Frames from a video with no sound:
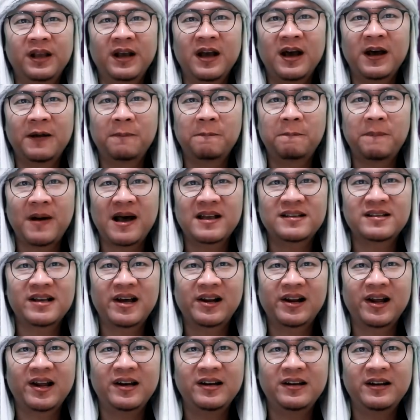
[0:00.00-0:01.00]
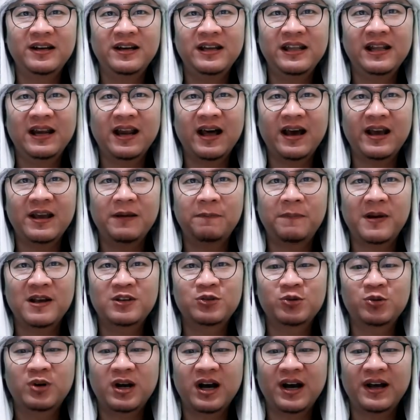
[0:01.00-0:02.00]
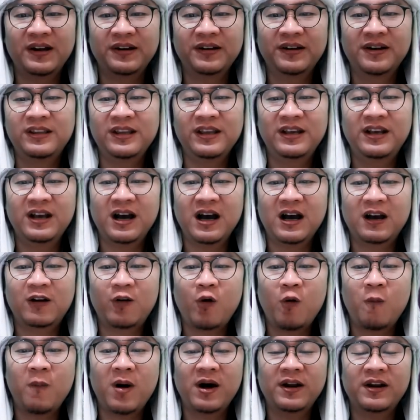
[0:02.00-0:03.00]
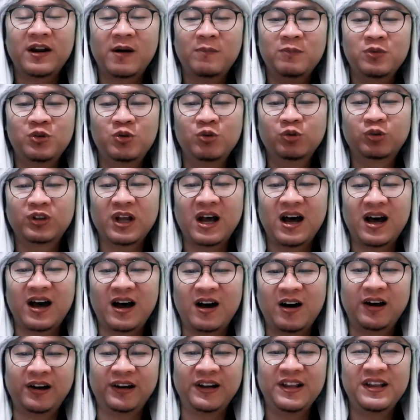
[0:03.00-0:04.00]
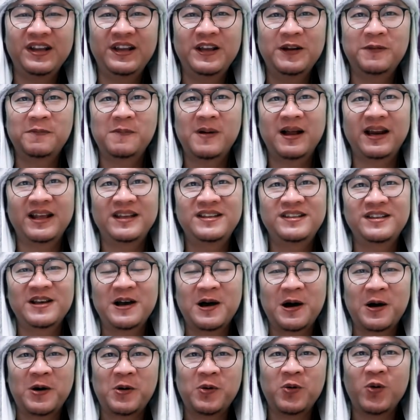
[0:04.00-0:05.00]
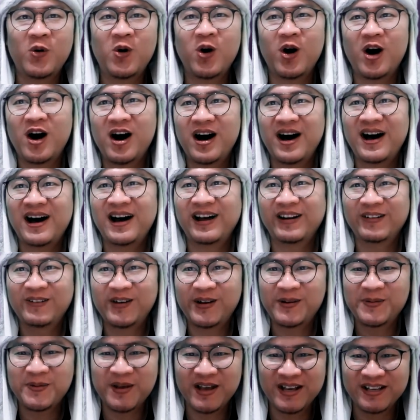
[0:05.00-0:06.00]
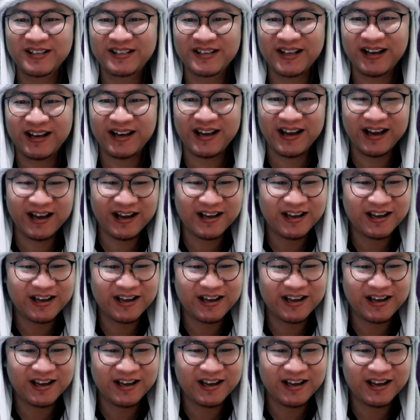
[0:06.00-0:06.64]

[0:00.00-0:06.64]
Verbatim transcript: dengan pasaran nilai pasukan 3,6 juta ringgit Malaysia. Wah, luar biasa ya.